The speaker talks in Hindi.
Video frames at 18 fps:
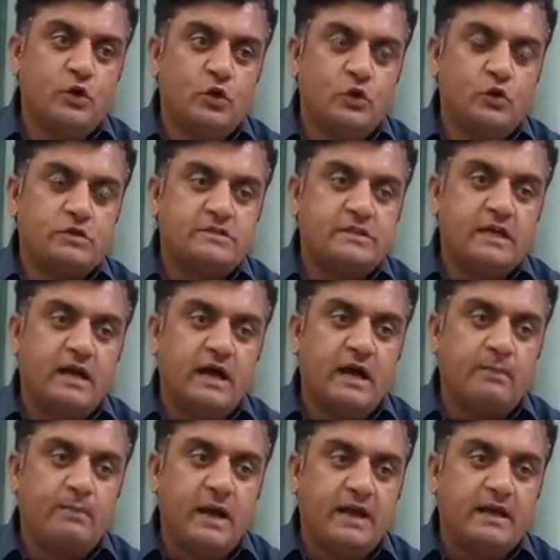उसने कहा
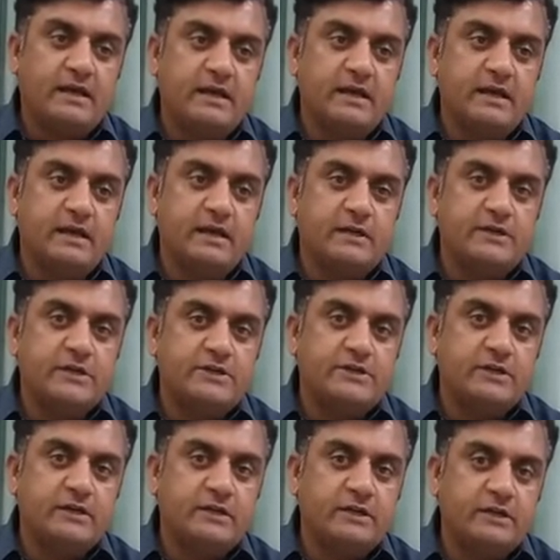माइकल ये
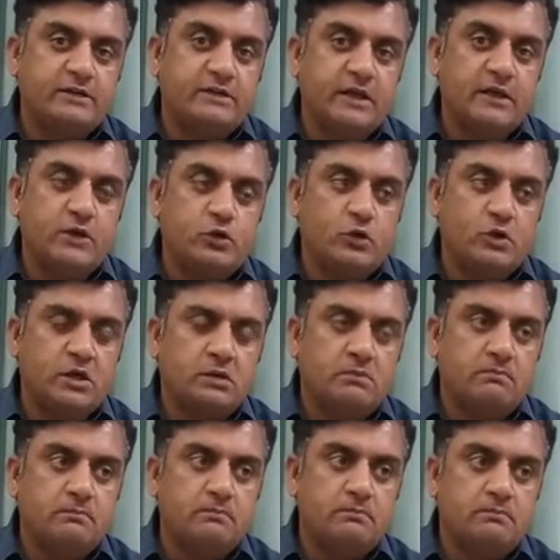शर्ट कितने की होगी
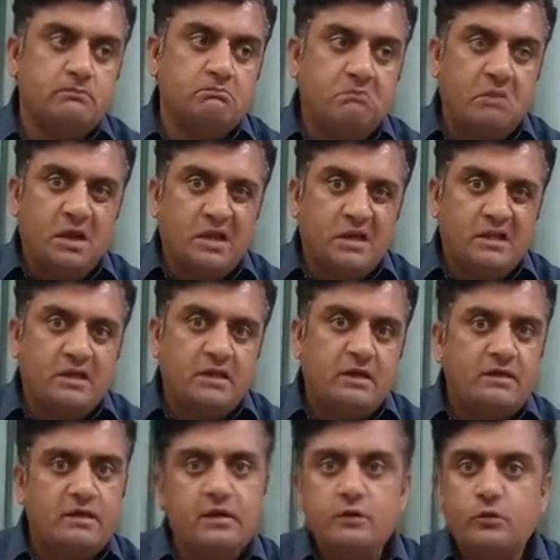माइकल ने कहा
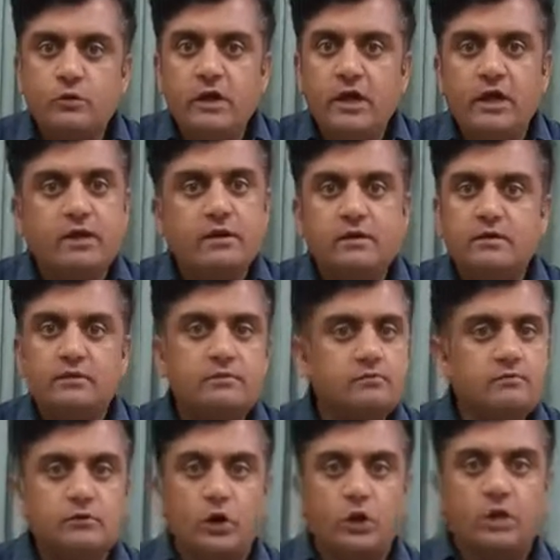ये कोई एक
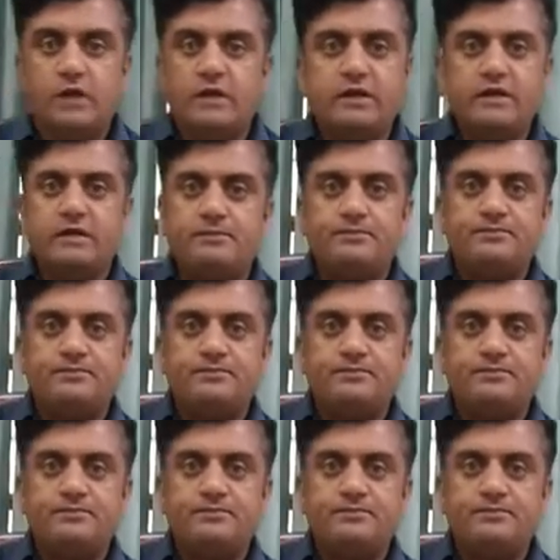डॉलर की